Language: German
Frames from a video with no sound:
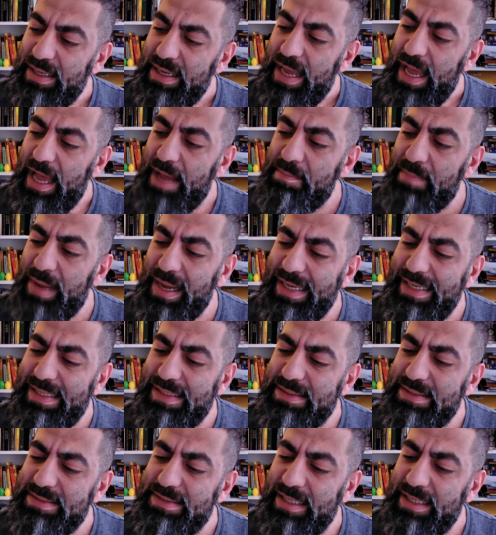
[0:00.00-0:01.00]
Er
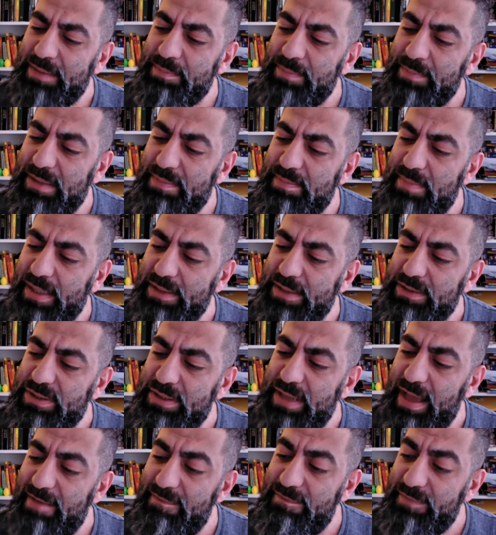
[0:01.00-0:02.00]
meidet seine Mitmenschen.
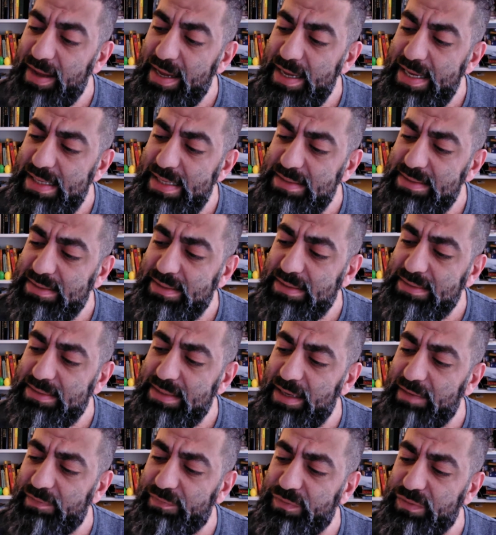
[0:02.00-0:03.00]
Er weiß, dass
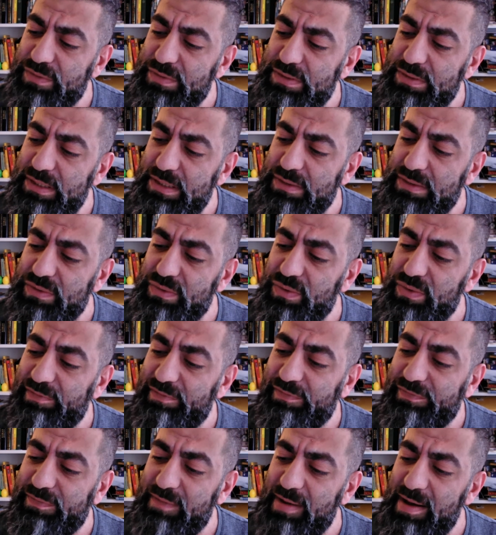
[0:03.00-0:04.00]
er für sie zur
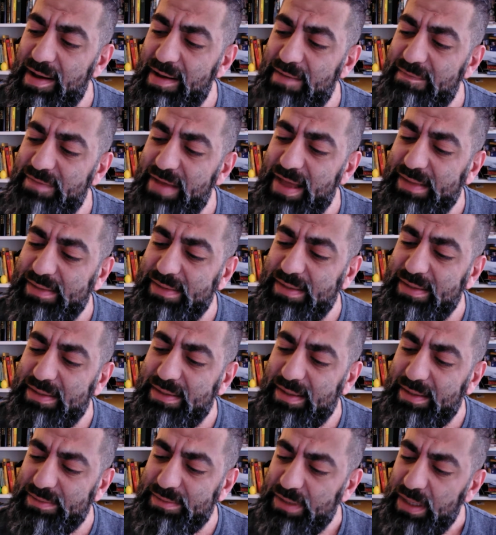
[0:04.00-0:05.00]
Gefahr werden
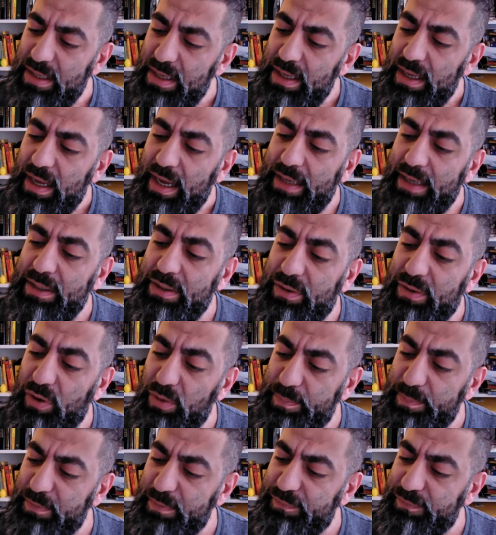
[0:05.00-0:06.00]
kann. Eine
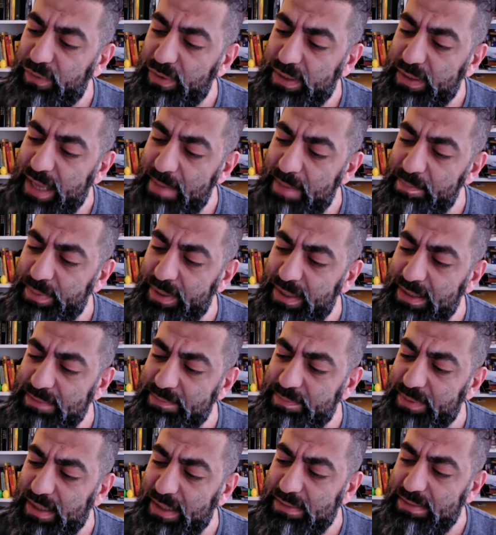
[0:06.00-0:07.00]
Gruppe von Campern
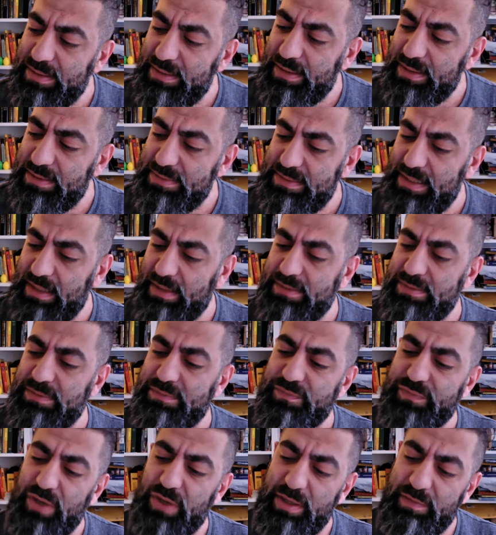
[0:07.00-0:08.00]
packt ihre Sachen
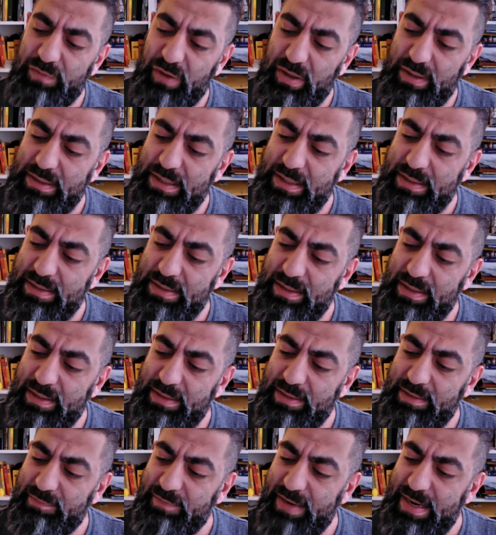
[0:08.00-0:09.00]
für ein Wochenende in
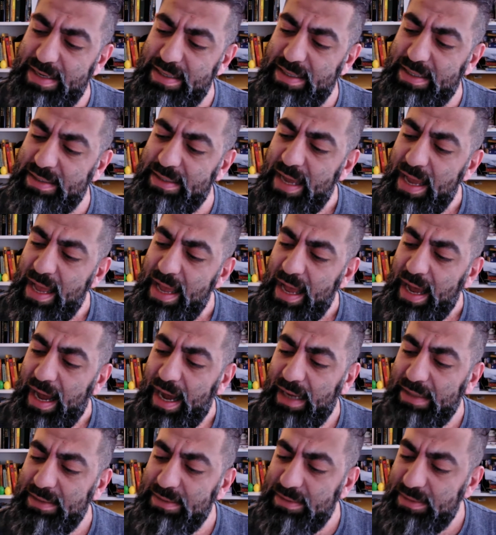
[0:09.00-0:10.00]
den Wäldern.
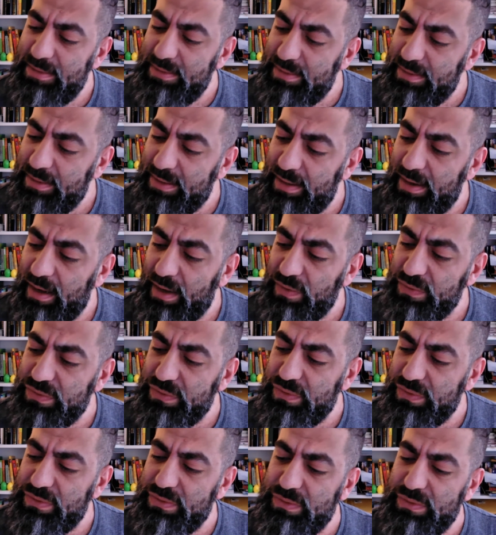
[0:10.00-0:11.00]

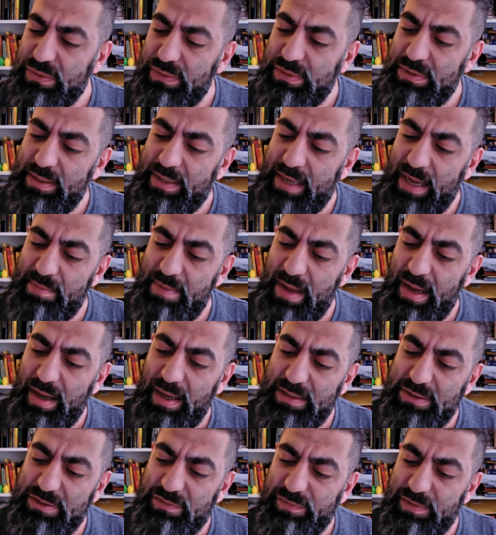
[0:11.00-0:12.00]
Angelausrüstung,
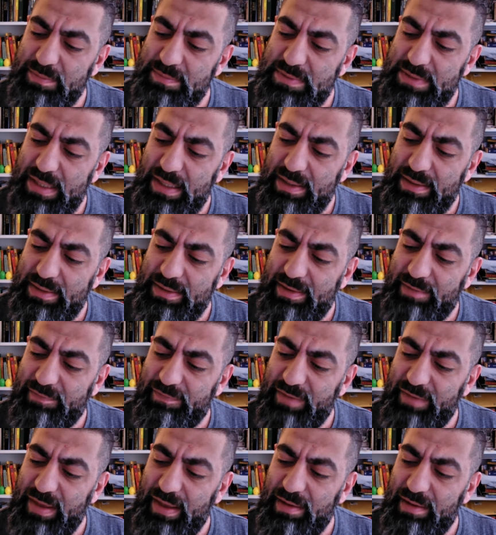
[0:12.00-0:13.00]
Kameras, Schwimmsachen,
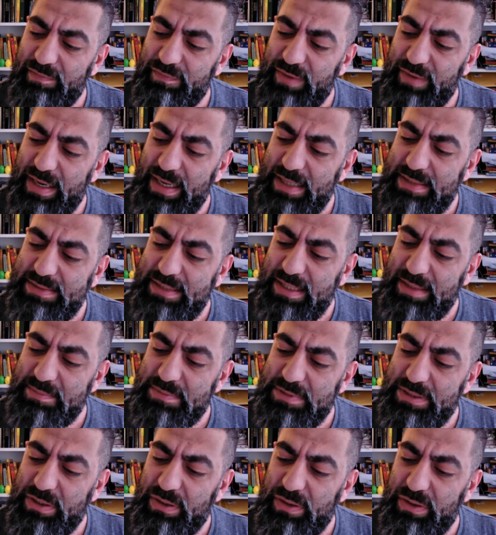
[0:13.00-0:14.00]
Gewehre. Vielleicht haben
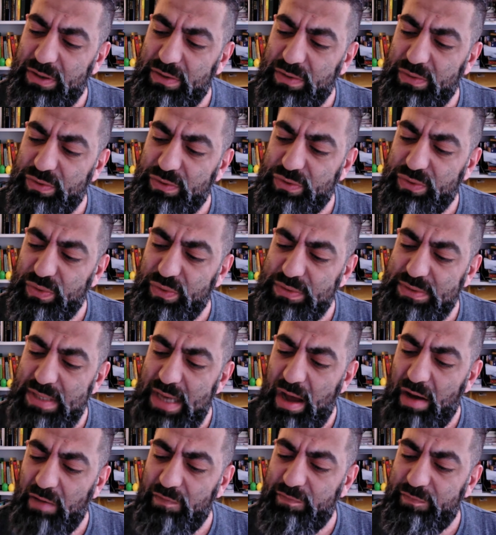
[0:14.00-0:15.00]
sie Glück und stoßen
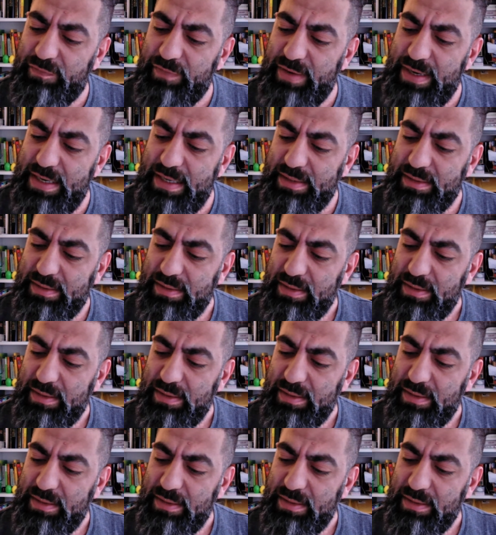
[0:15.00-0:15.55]
auf Wild.